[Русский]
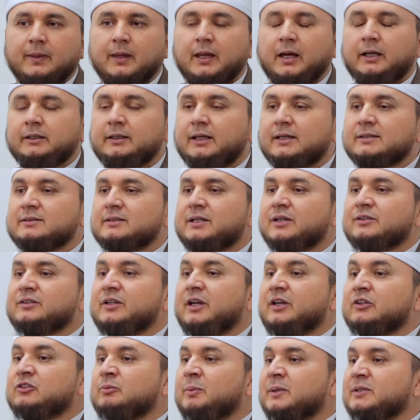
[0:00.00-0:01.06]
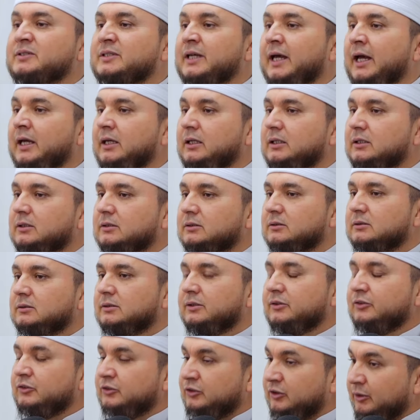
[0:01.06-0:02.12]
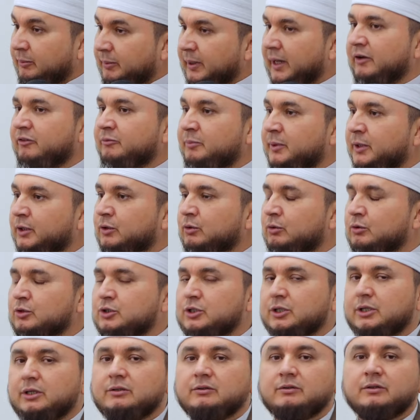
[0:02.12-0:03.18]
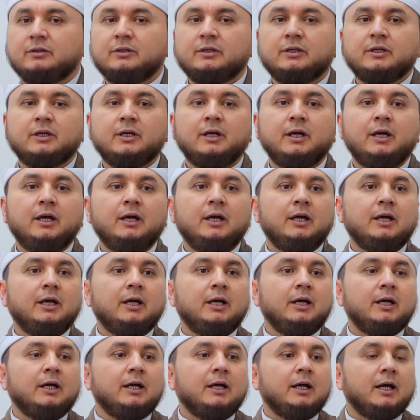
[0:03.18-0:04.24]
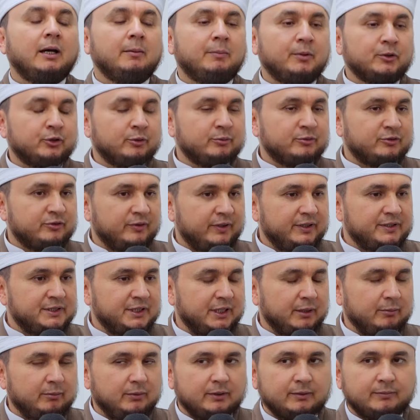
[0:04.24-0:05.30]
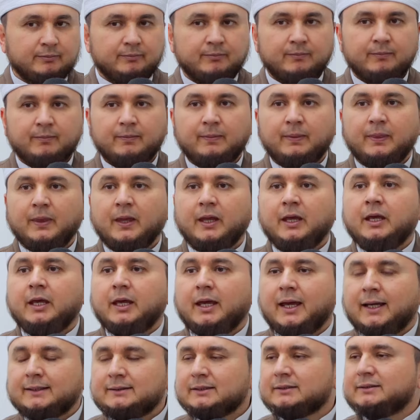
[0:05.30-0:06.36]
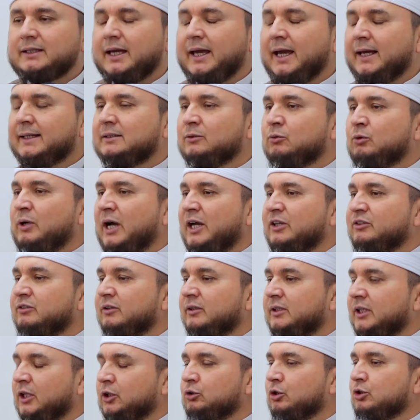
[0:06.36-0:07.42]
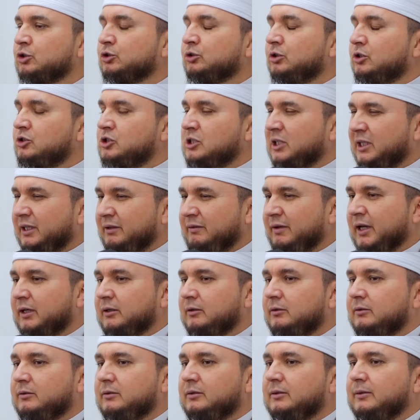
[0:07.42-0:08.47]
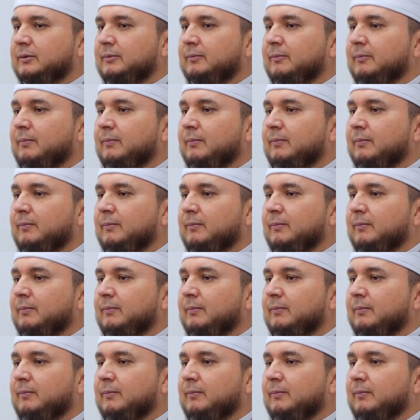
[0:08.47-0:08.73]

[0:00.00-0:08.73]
Аллах сказал «спасай себя в первую очередь, а потом свои семьи». Этот аят указывает на то, что человек